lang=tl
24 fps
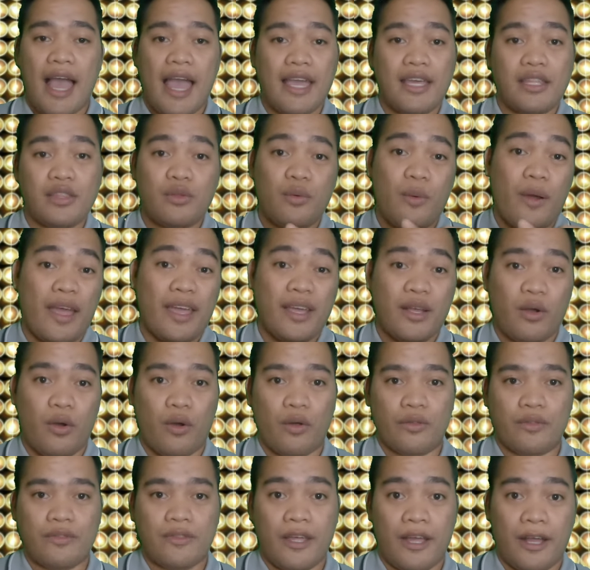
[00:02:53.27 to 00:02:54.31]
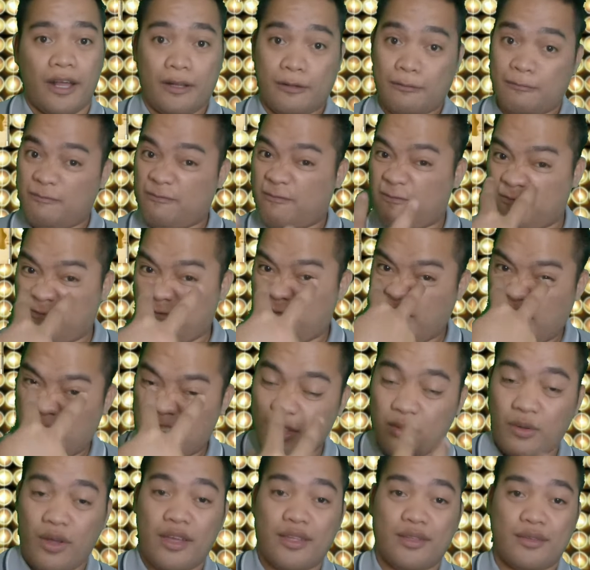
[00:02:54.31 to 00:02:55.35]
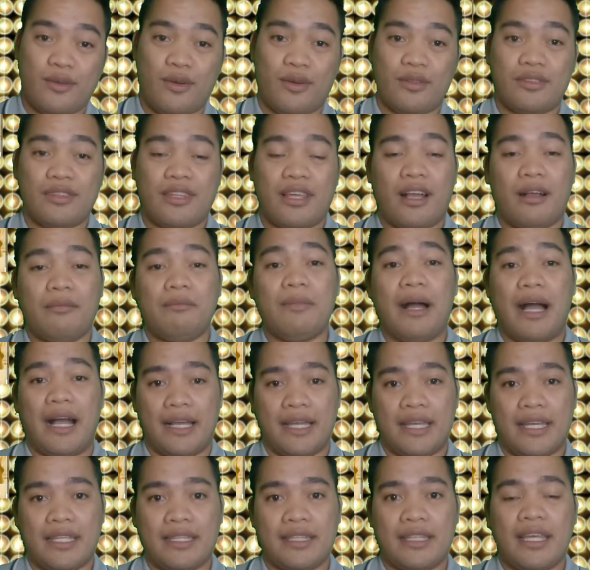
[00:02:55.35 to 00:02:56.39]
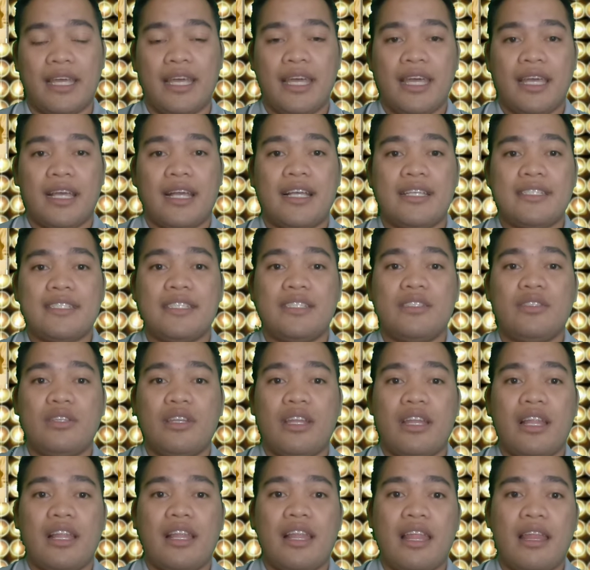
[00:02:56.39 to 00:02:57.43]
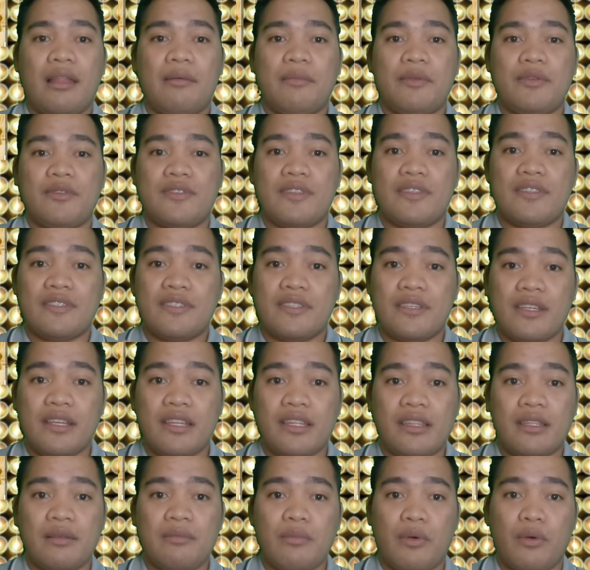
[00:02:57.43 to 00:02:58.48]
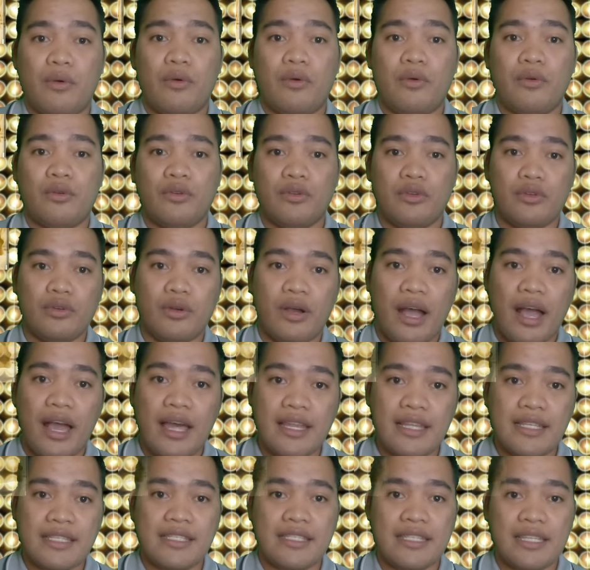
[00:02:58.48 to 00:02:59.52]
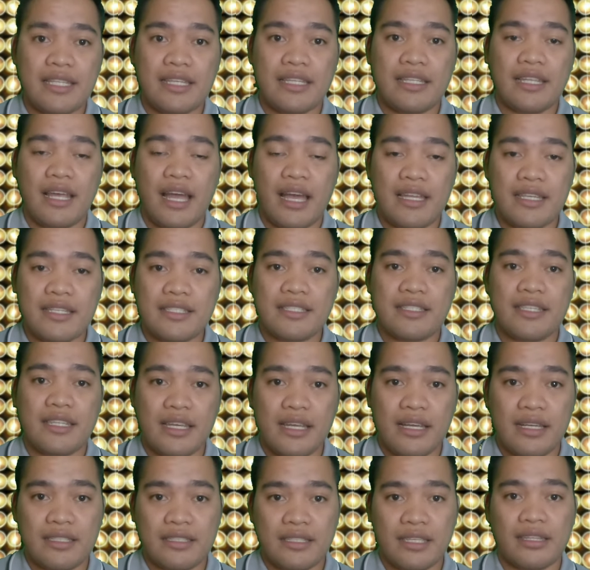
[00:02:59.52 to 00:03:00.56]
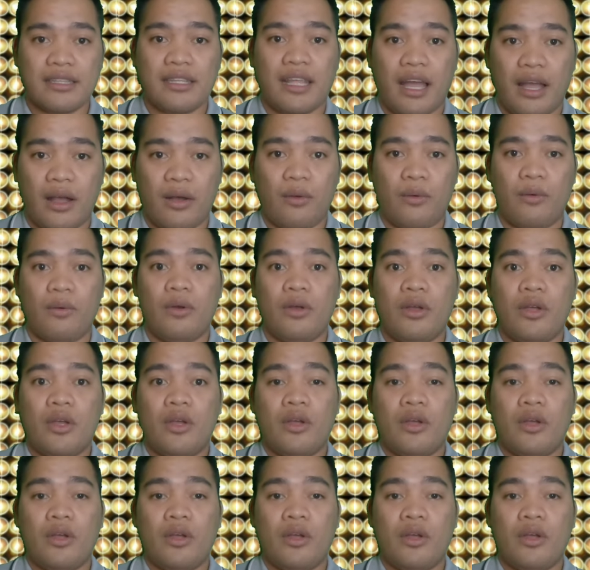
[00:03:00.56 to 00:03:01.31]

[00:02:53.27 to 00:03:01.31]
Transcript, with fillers: eye-to-eye contact. Hmm, eye-to-eye -eye contact. Bakit? Kasi dyan na nalalaman yung sincerity mo, yung honestly, honesty ng isang tao.